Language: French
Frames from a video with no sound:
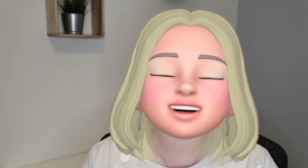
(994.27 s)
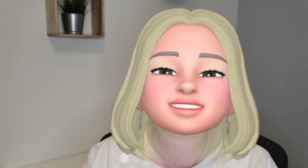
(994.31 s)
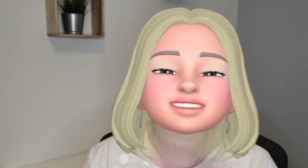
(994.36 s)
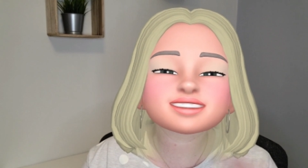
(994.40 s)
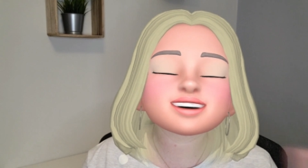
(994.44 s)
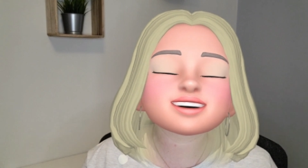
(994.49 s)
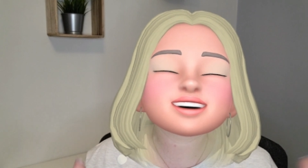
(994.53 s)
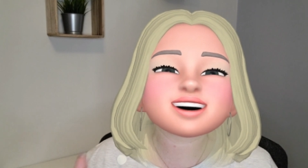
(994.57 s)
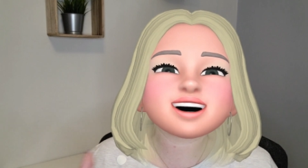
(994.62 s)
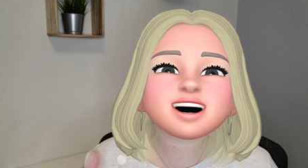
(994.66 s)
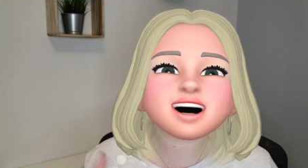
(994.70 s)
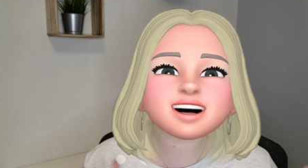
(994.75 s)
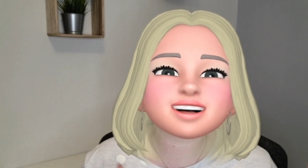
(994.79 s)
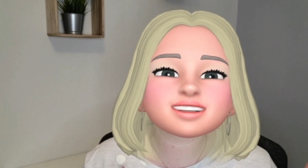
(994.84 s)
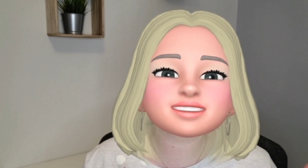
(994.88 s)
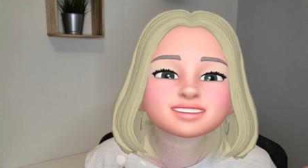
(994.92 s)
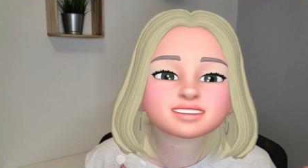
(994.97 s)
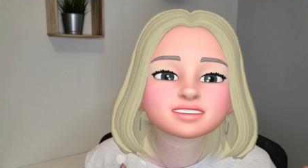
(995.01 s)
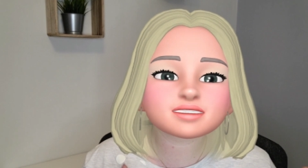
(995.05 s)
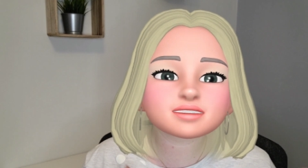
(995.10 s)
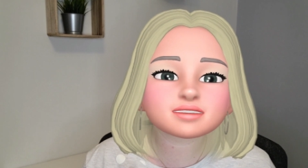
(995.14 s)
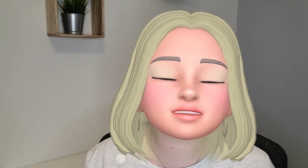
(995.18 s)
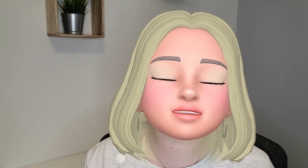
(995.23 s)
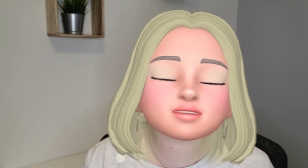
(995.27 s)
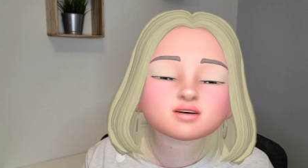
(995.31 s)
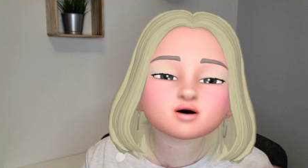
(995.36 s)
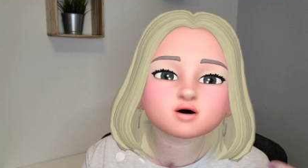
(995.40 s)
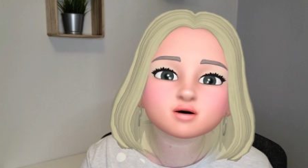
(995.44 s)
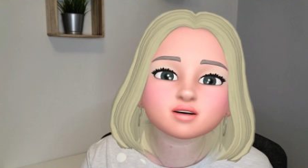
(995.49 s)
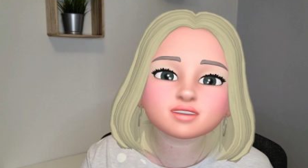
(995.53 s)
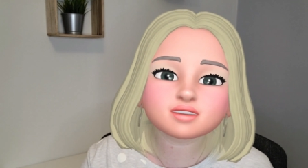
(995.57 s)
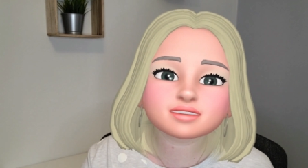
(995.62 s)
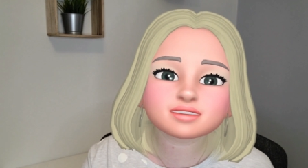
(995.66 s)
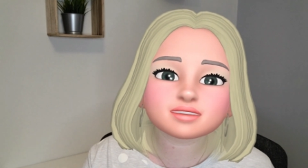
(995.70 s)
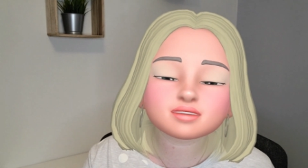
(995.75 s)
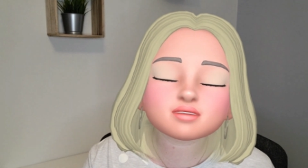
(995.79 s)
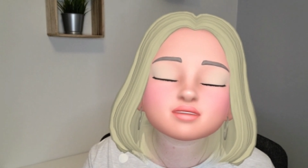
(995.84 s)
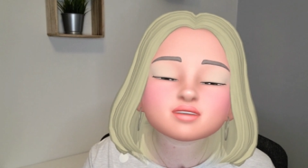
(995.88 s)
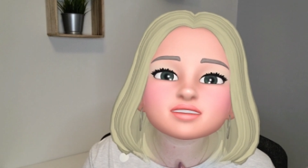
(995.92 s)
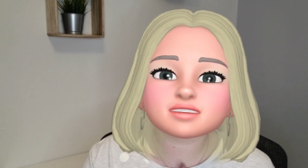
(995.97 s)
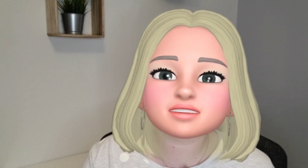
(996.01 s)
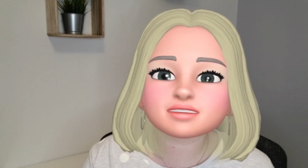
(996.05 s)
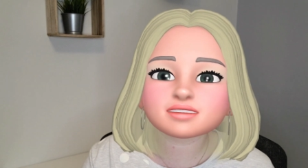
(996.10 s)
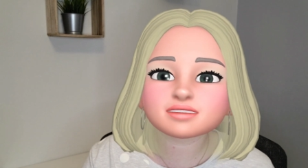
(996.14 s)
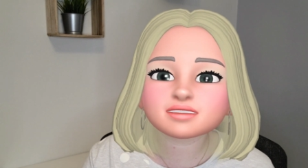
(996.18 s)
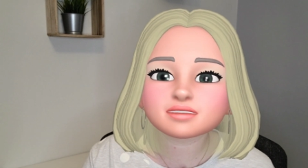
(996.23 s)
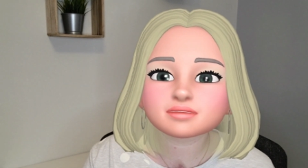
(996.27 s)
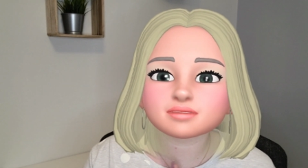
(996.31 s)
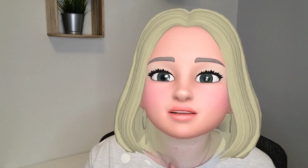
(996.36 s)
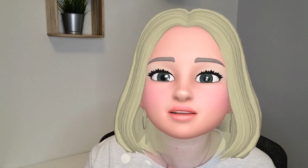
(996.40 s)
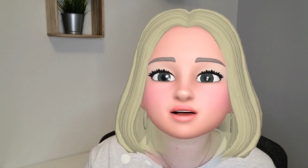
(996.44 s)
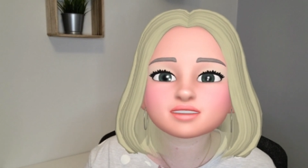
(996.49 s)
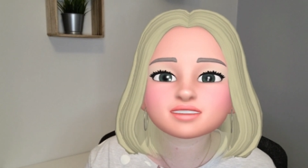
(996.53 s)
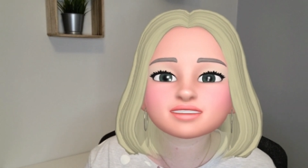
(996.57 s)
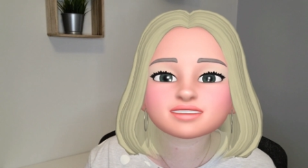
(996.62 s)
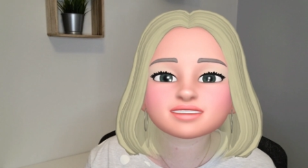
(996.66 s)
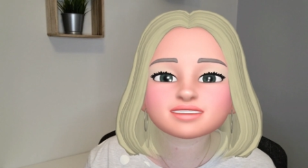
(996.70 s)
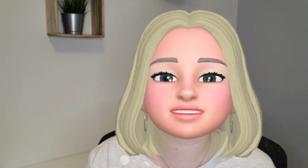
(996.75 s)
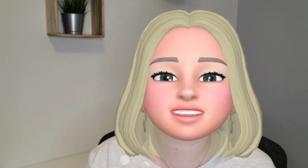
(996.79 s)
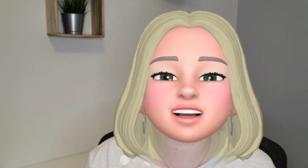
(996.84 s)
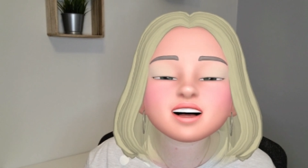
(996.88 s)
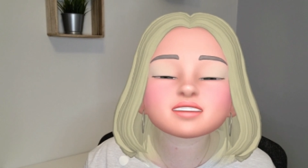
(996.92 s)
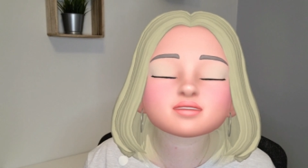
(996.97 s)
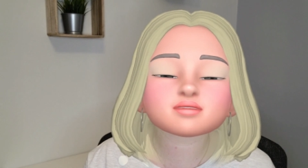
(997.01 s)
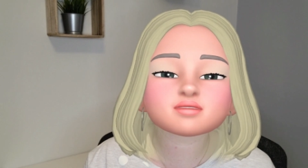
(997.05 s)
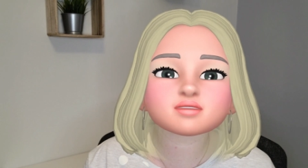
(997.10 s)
très créative au niveau des dépenses etc.